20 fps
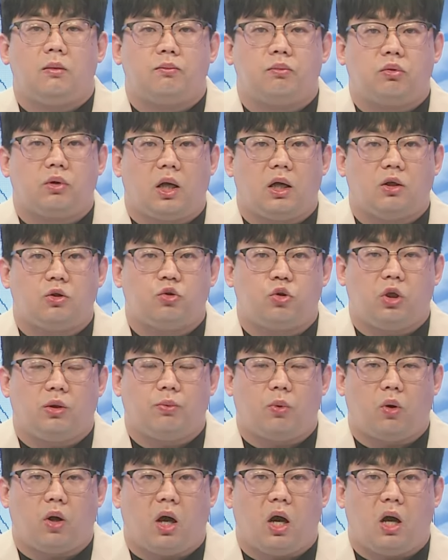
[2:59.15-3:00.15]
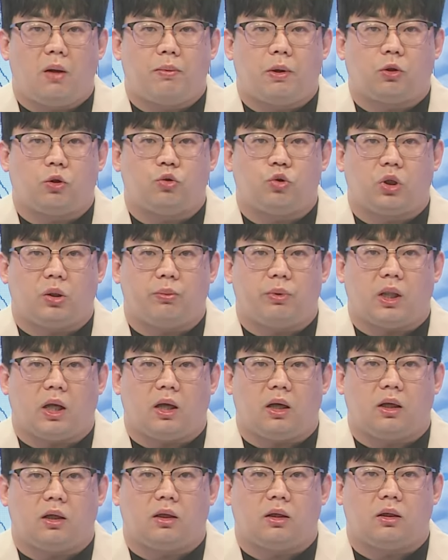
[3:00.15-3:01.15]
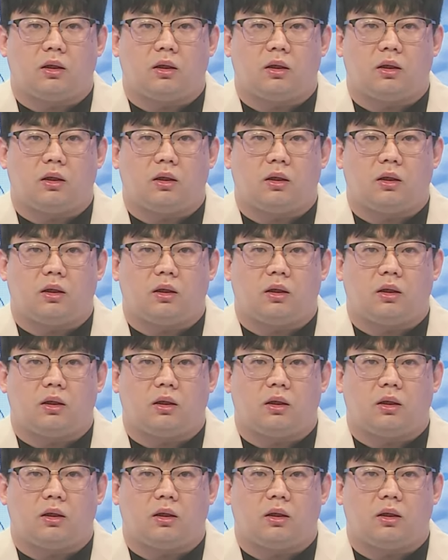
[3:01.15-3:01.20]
풍랑주의보가 발효 중입니다.